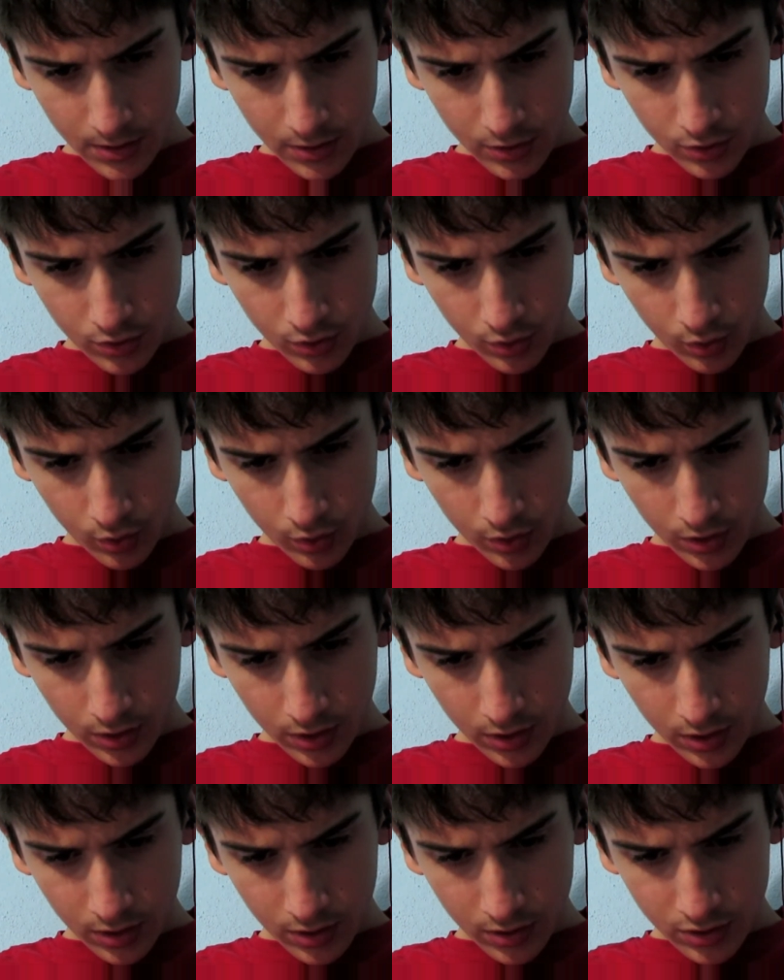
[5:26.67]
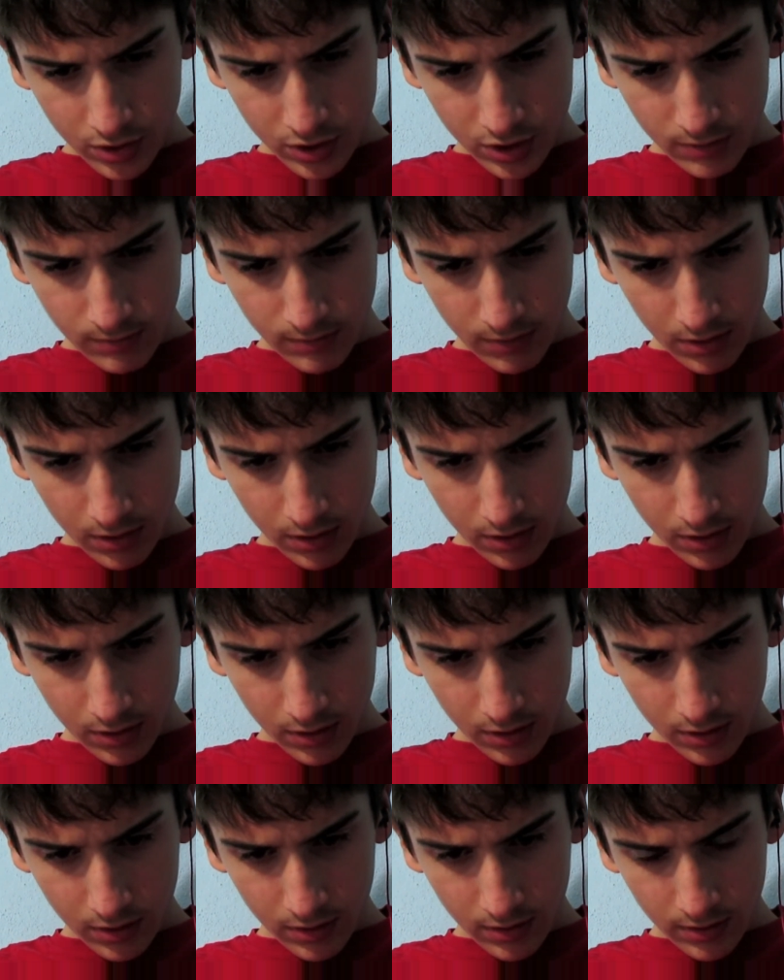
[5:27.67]
Sonra Cema.
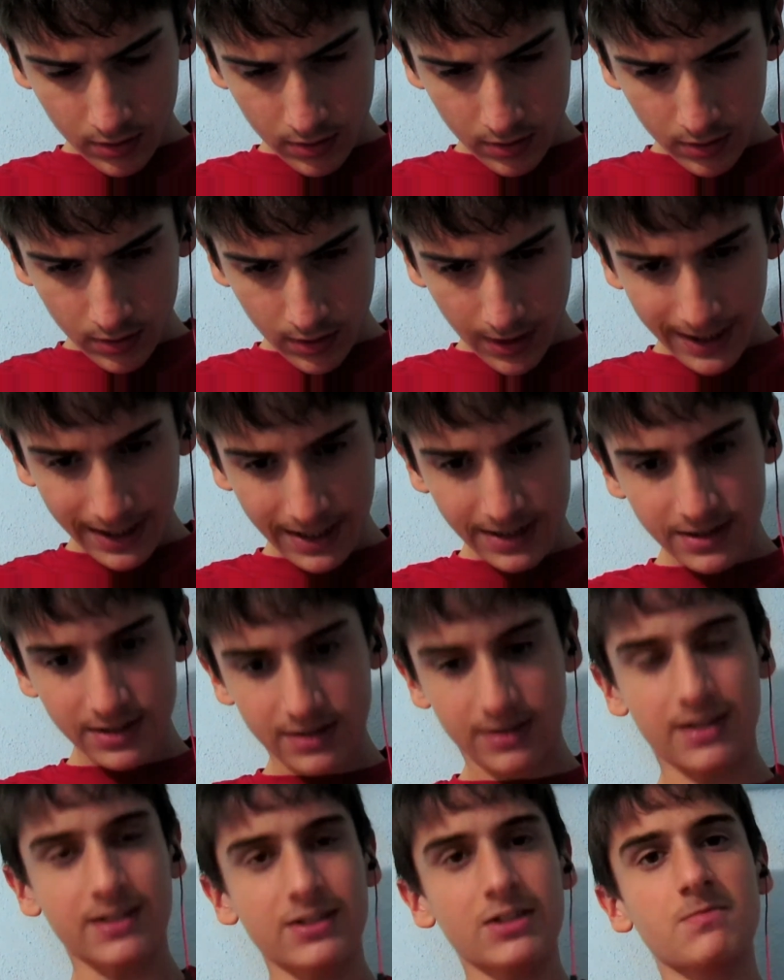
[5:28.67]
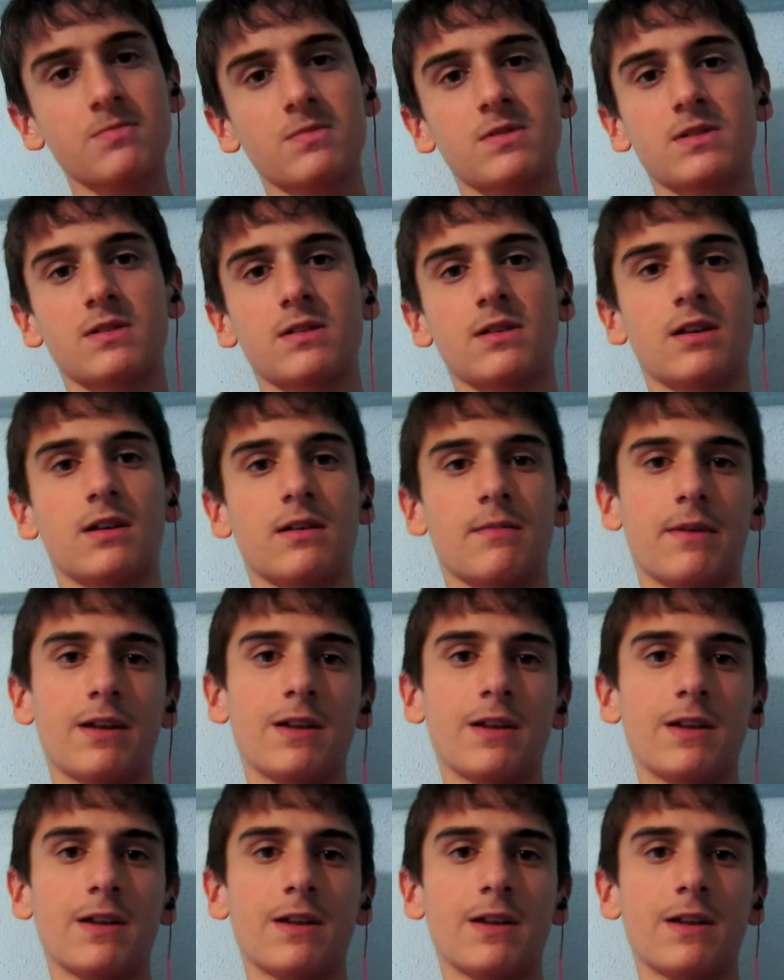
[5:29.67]
Arkadaşlar tanıdığım e,